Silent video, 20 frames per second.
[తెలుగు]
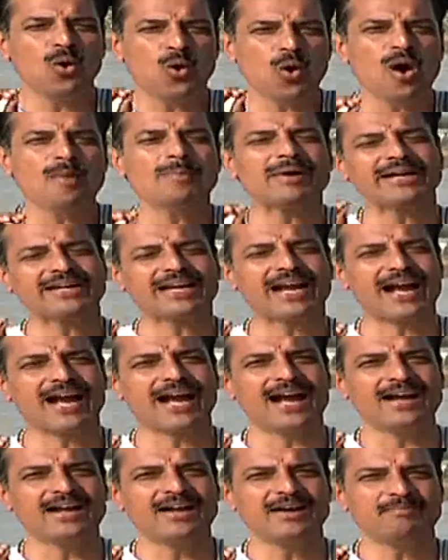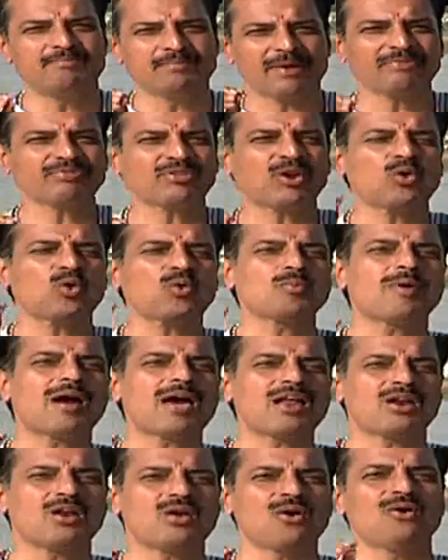హోమంగా
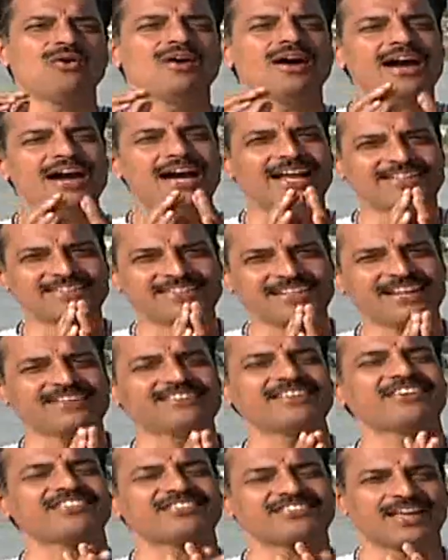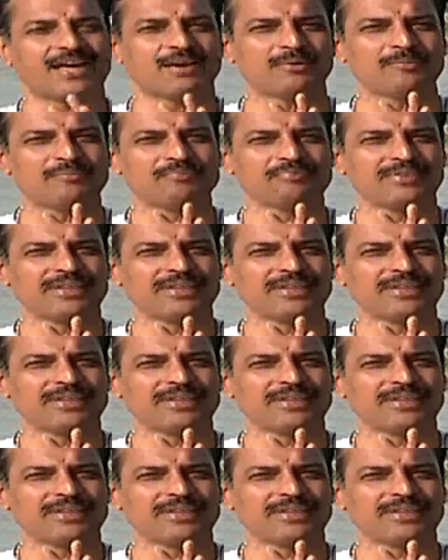మంత్రరూపాలలో అర్చన చేస్తారు